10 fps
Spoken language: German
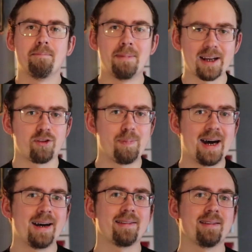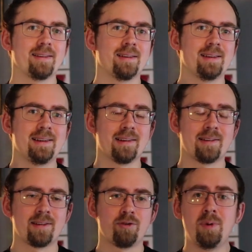Macht Spaß, äh,
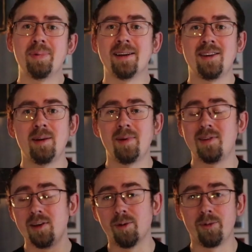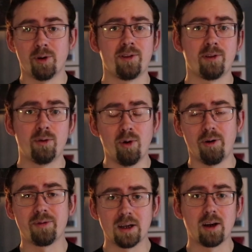dieses Spielprinzip ist nicht umsonst so
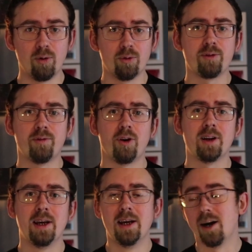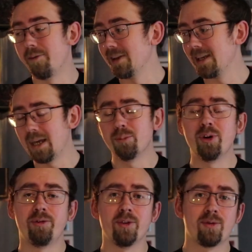oft geklont worden. Auf dem
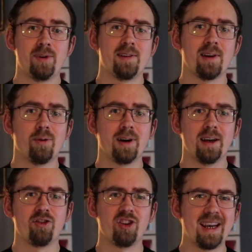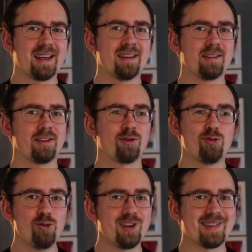Gameboy funktioniert es auch erschreckend
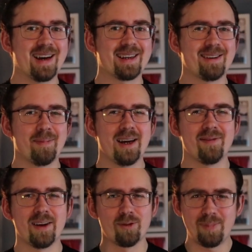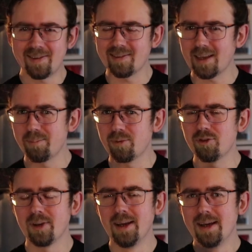gut, sage ich mal. Ich war so ein bisschen
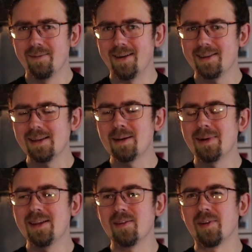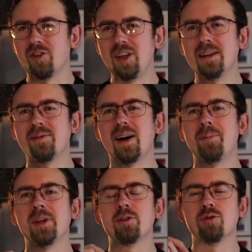skeptisch, weil es sind ja immer diese verschiedenen
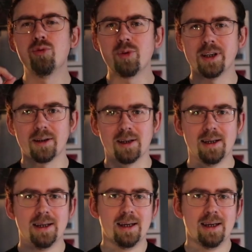farbenen Kugeln.